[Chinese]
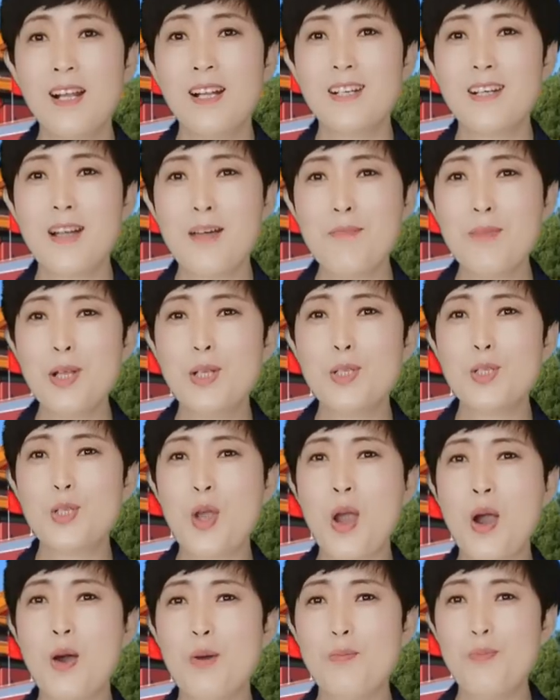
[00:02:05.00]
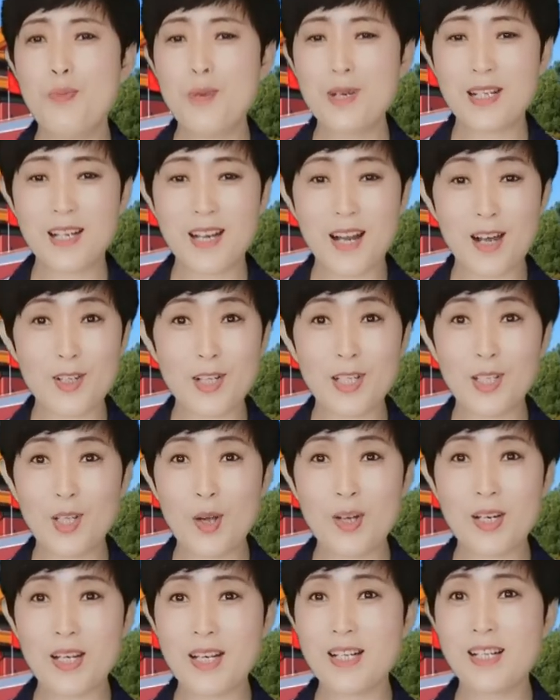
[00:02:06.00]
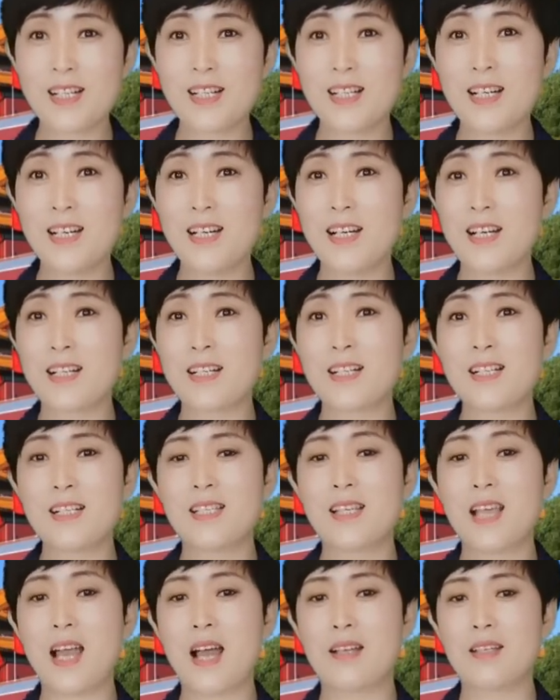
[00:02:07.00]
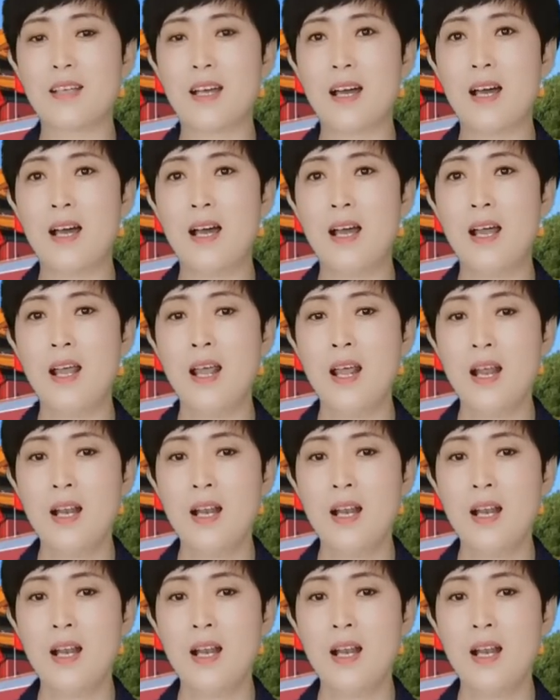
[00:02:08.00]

人们就不知道这到底是真的是假的，